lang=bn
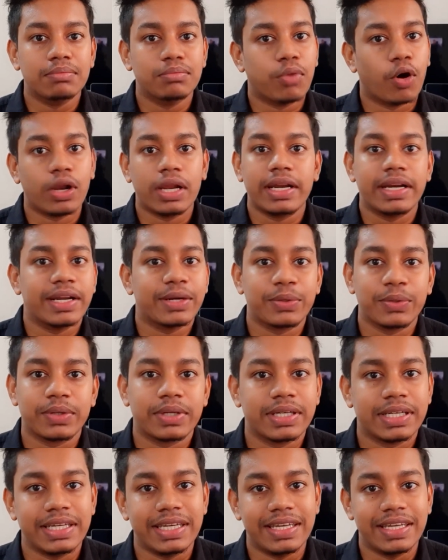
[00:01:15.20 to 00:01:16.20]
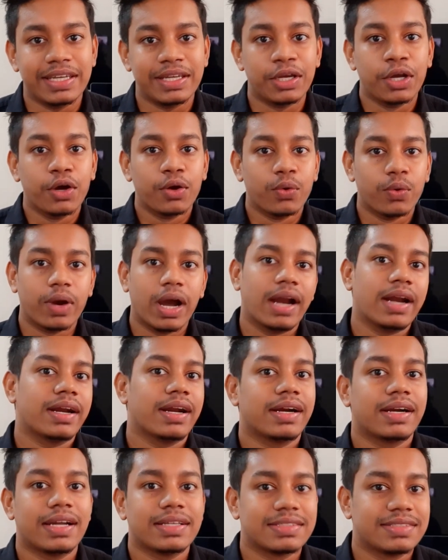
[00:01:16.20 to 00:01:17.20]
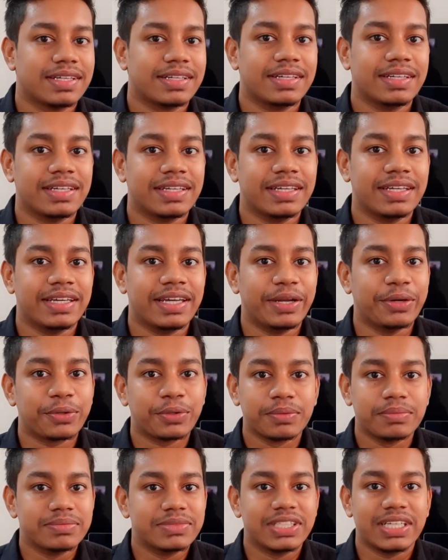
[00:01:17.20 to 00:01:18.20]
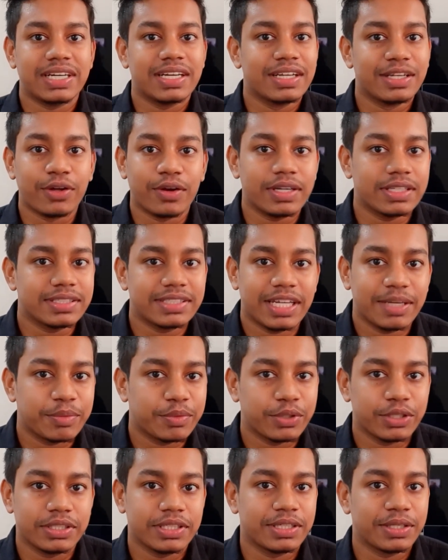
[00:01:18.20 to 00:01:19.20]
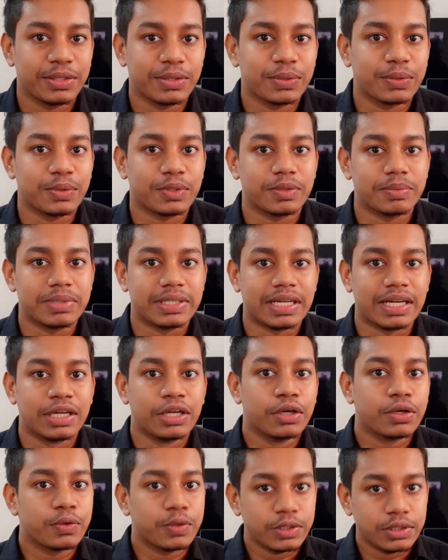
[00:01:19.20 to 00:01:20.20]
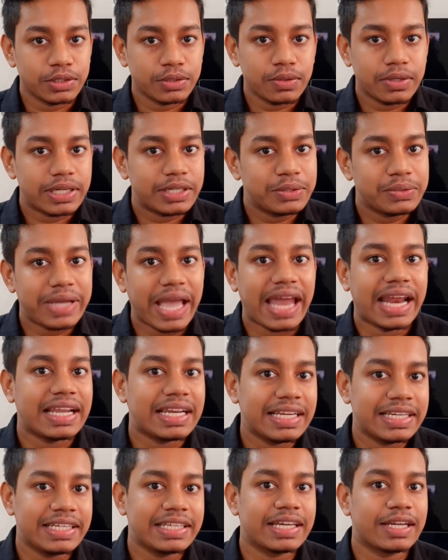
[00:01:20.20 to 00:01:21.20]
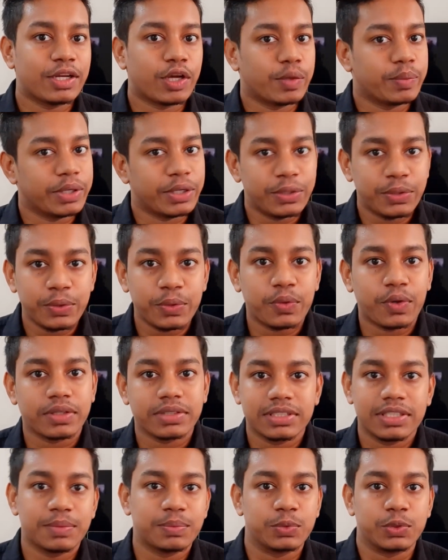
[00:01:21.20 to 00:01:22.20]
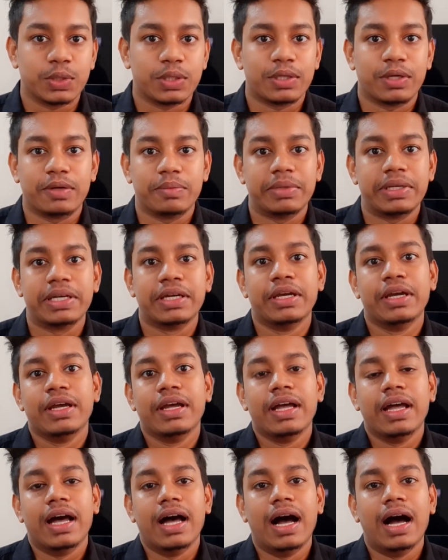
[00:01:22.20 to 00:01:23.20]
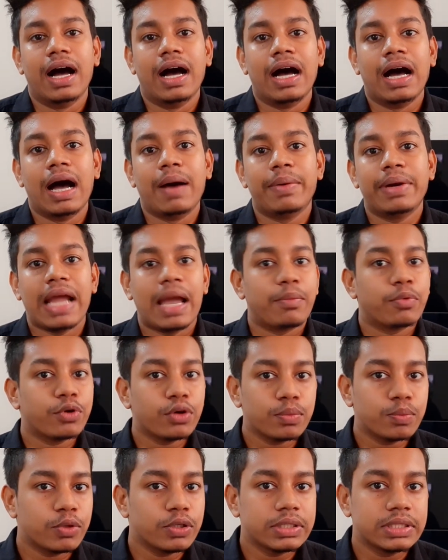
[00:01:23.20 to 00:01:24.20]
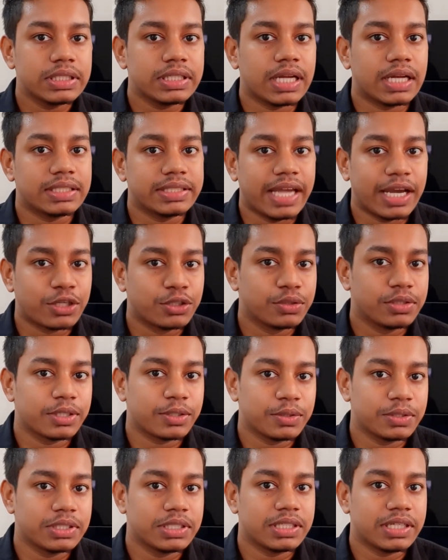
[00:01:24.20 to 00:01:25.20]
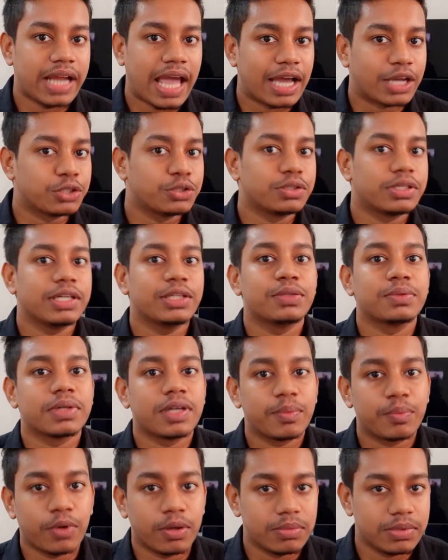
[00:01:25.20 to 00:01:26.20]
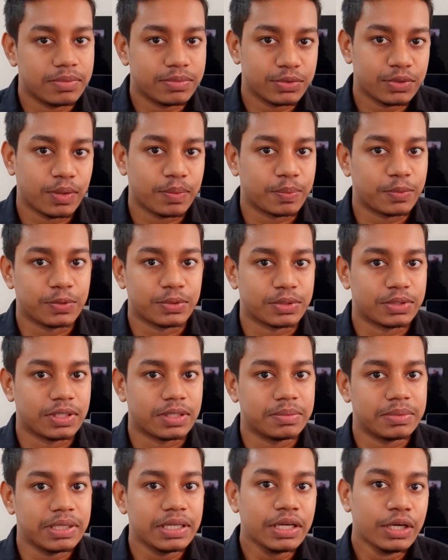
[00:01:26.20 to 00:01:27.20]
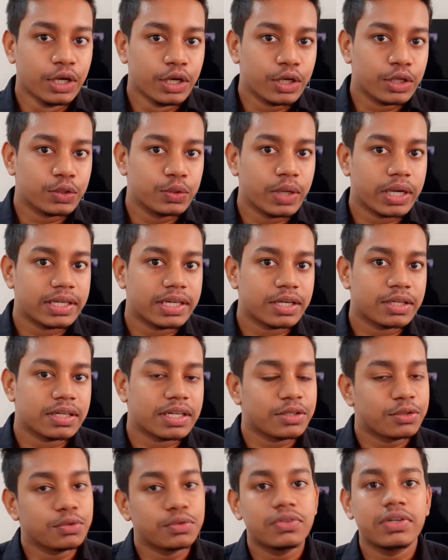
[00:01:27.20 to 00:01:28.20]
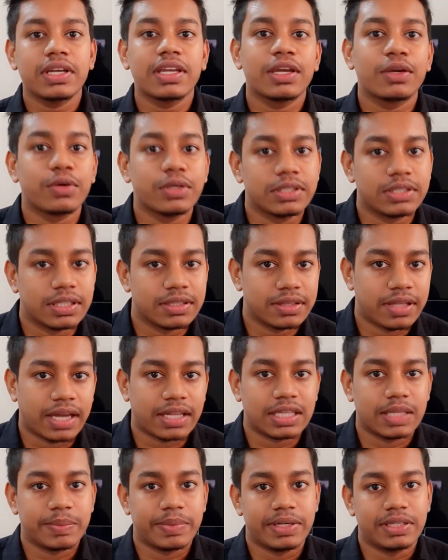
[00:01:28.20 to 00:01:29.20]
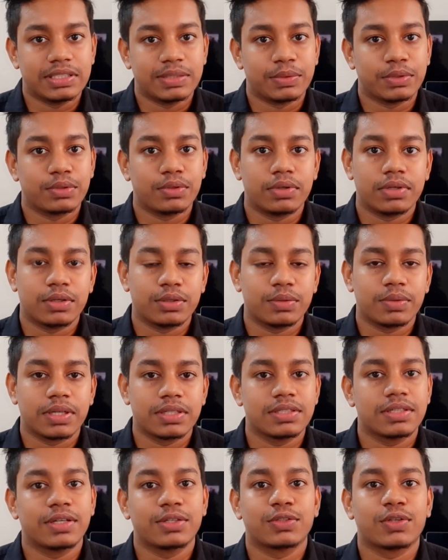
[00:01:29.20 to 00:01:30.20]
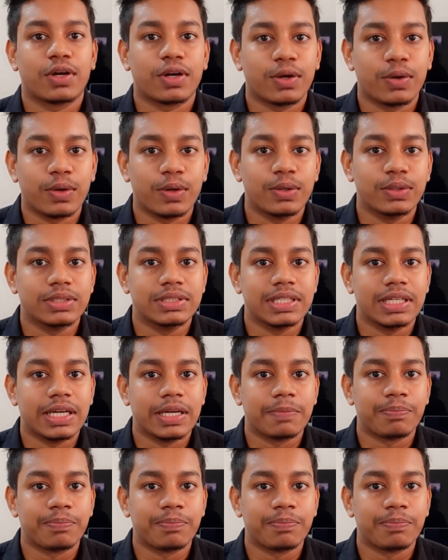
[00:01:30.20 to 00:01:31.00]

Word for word: বলের একক কি উগান্ডার রাজধানী কি এরকম জেনারেল নলেজ টাইপ কোয়েশ্চেন কিন্তু করবে না কোয়েশ্চেনগুলো একটু অ্যানালিটিক্যাল হবে একটু কনসেপচুয়াল হবে আবার এমনও বলছি না যে একশোটা কোয়েশ্চেনের একশোটাই তোমাকে প্রবলেম সলভ করতে হবে দু একটা একটু ট্রিকি কোয়েশ্চেন থাকতে পারে যেমন ধরুন তোমাকে জিজ্ঞেস করা হলো যে